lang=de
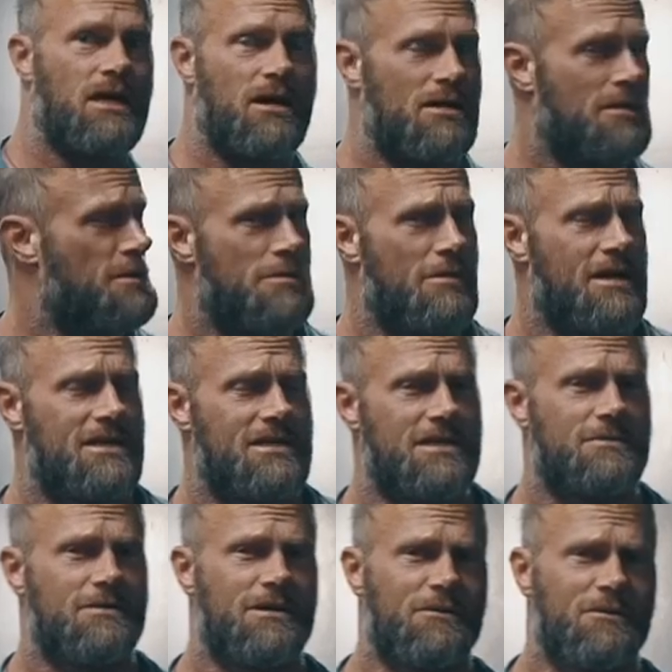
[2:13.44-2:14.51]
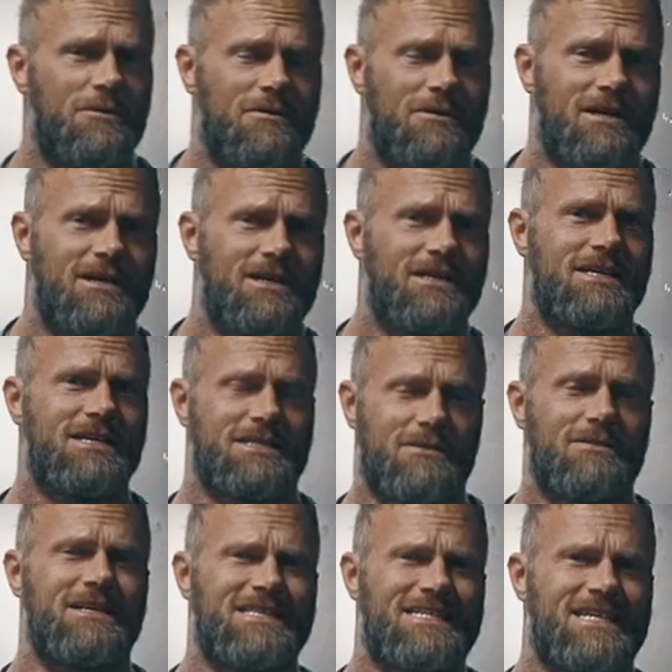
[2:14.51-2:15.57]
Und damit meine ich nicht Wiederholung,
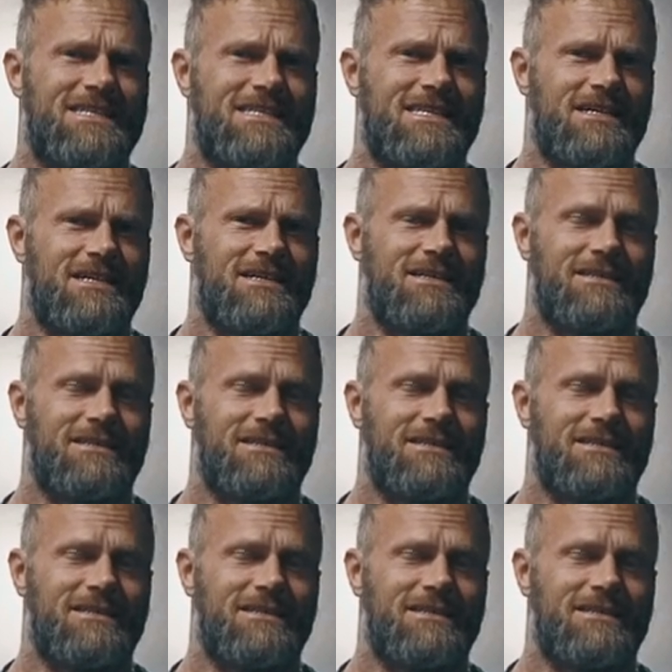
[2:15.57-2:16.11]
sondern Sätze.